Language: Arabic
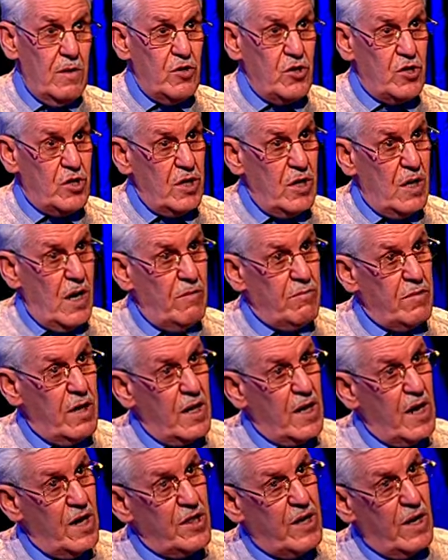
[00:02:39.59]
الشيخ عبد
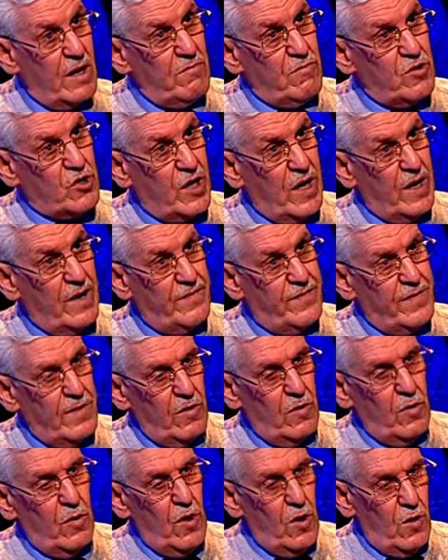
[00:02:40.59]
القادر
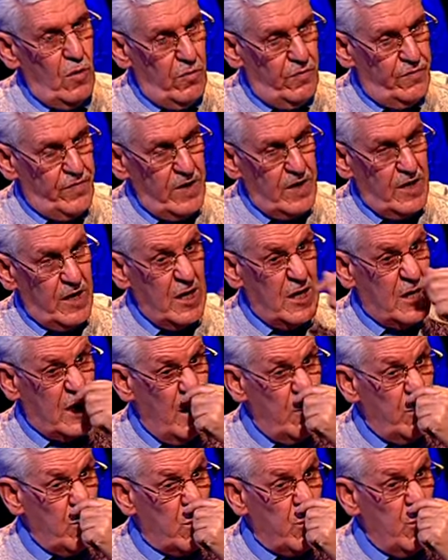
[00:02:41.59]
المشرفي في
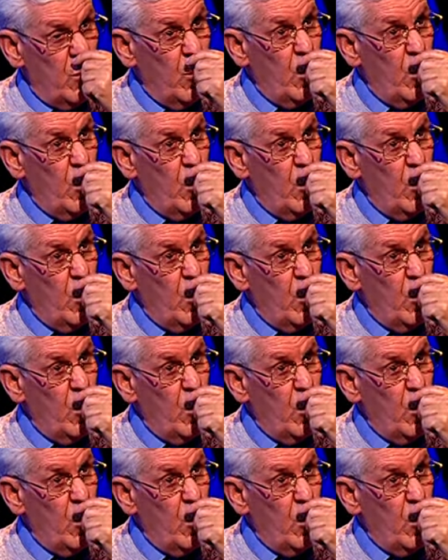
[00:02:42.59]
كتاب اسمه